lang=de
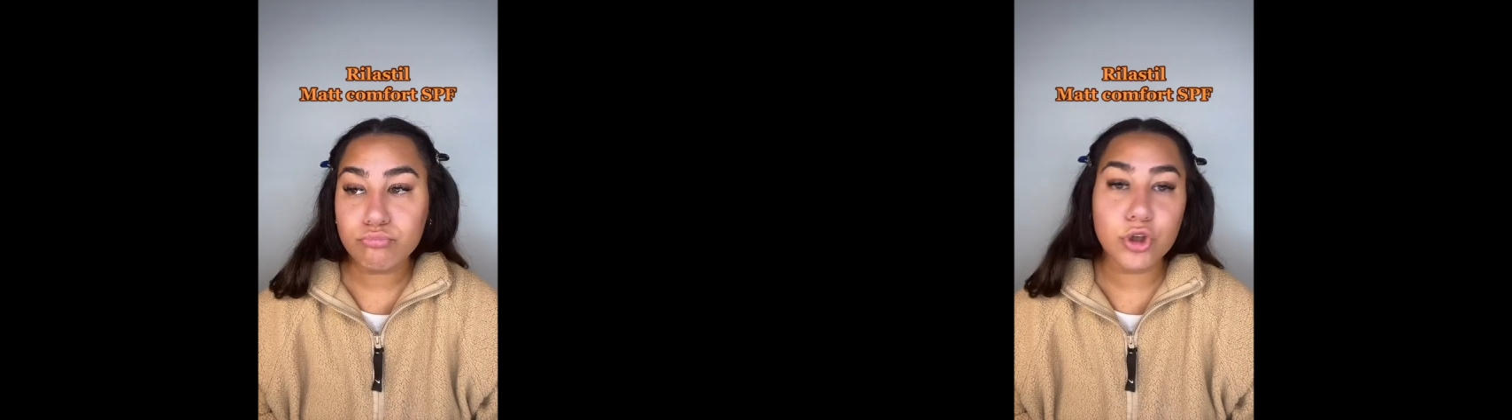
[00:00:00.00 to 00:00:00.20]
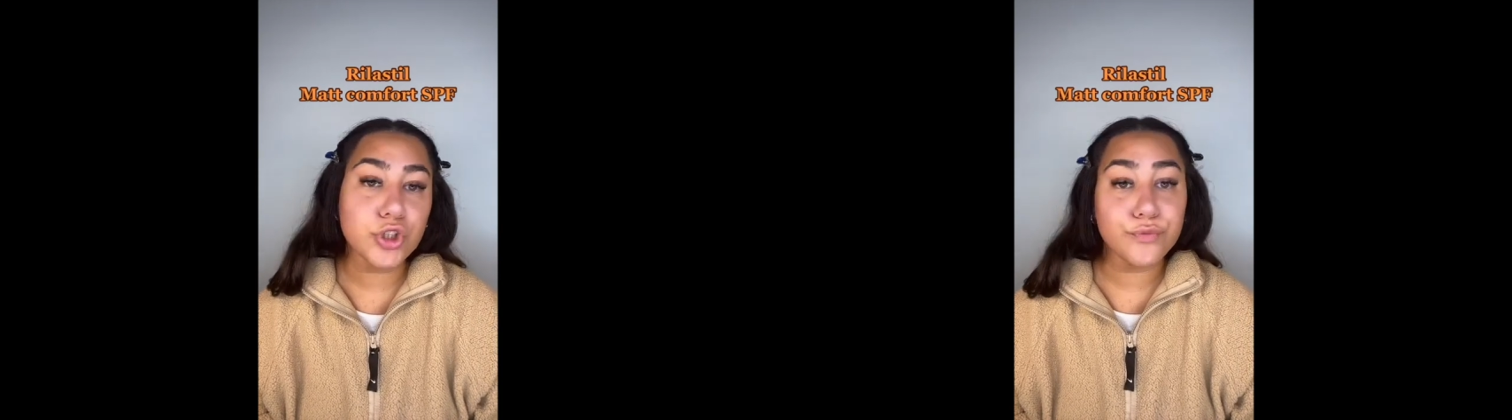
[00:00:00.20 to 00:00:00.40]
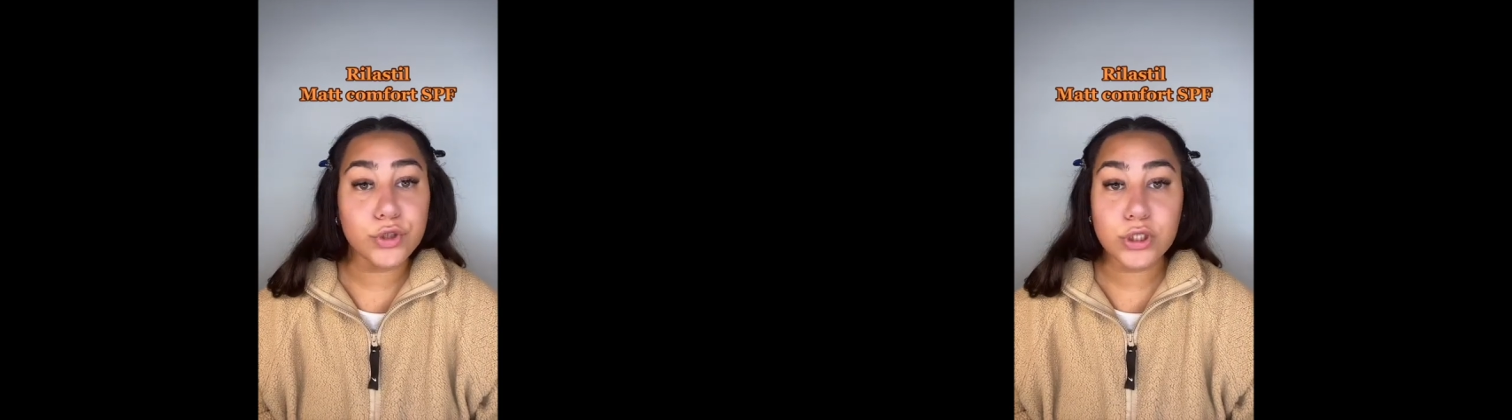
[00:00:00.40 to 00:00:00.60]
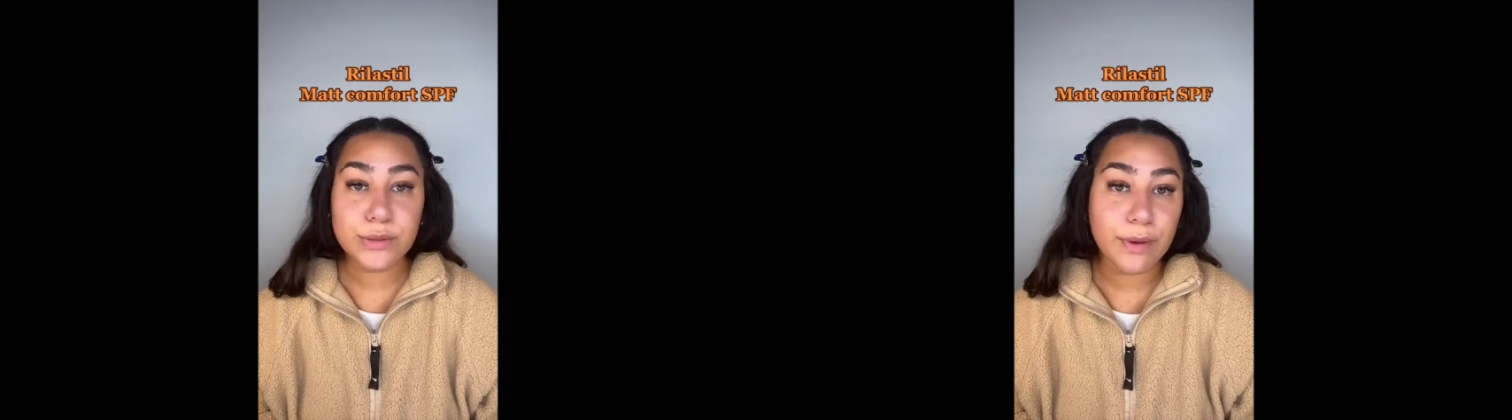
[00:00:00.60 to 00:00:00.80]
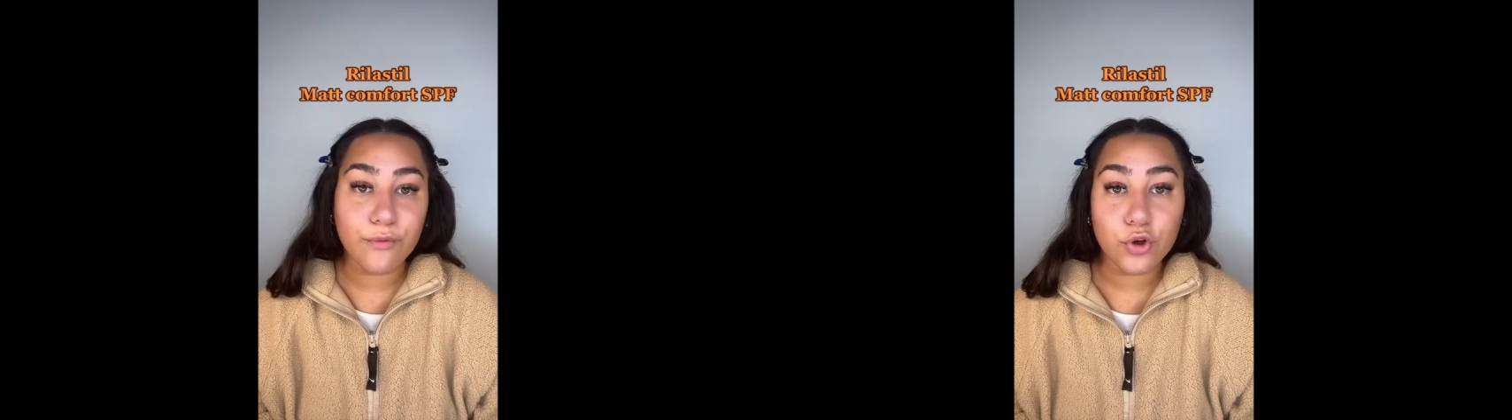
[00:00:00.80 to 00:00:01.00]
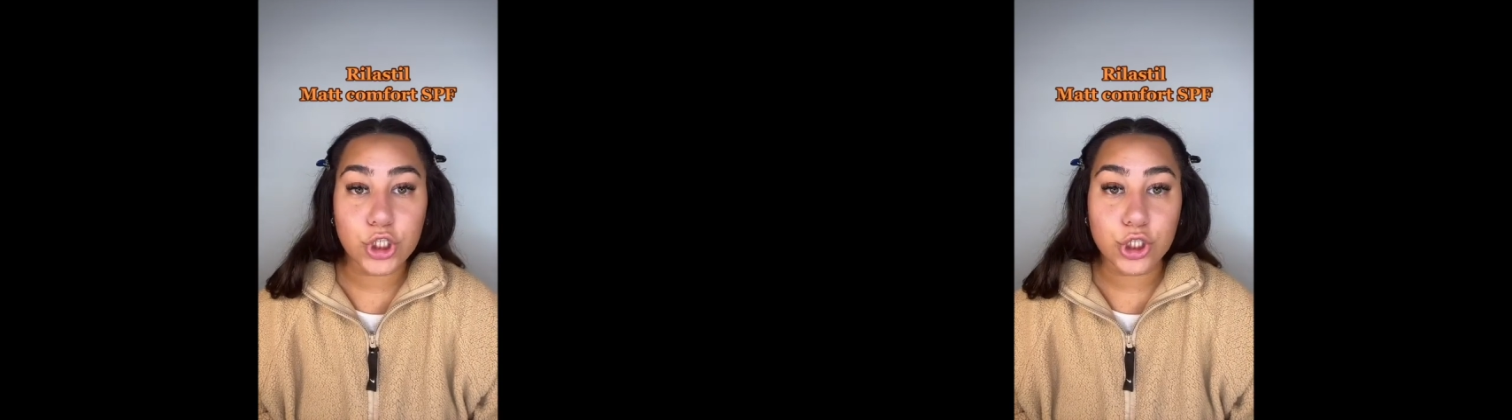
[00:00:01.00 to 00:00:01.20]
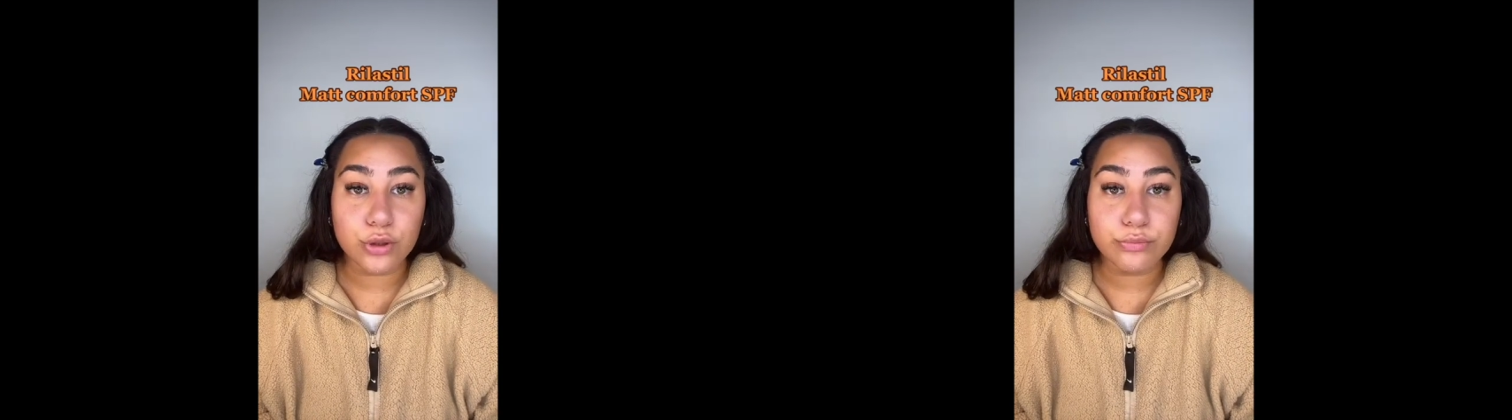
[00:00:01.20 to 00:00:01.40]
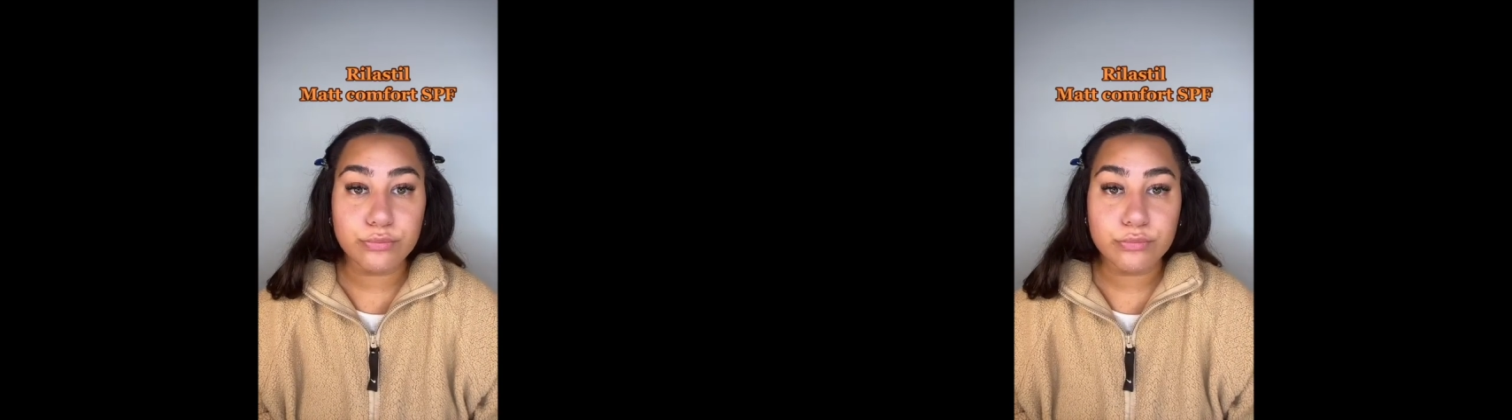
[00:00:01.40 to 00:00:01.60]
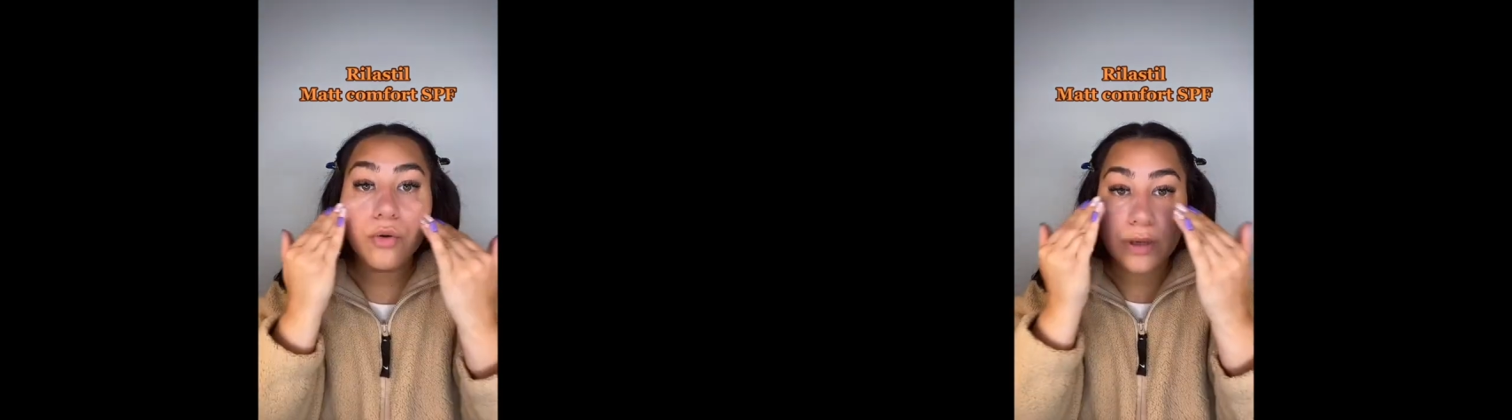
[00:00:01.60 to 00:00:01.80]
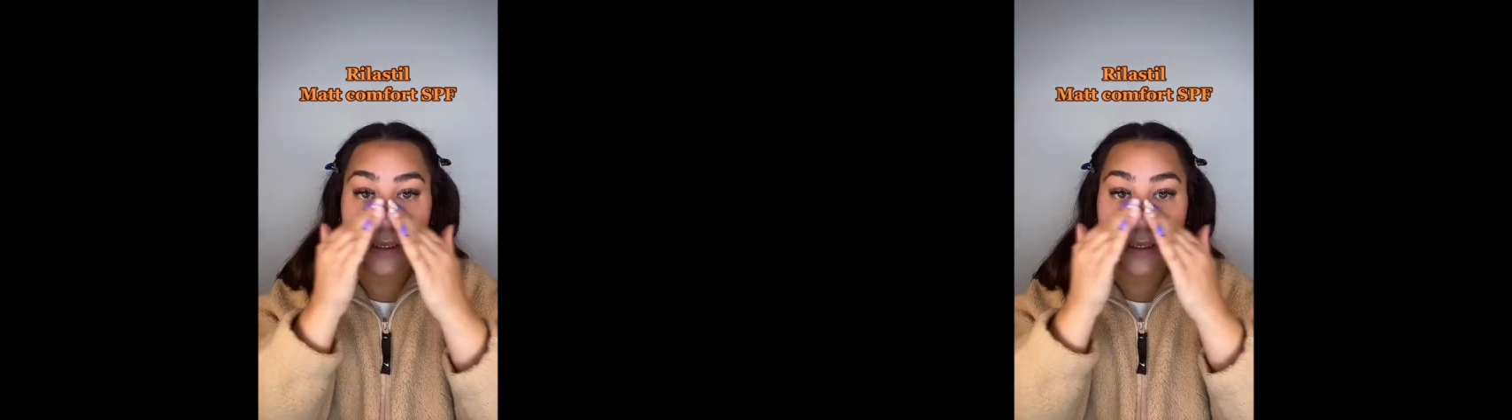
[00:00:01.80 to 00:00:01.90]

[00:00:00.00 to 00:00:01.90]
Ich will nichts mehr von dir. Okay,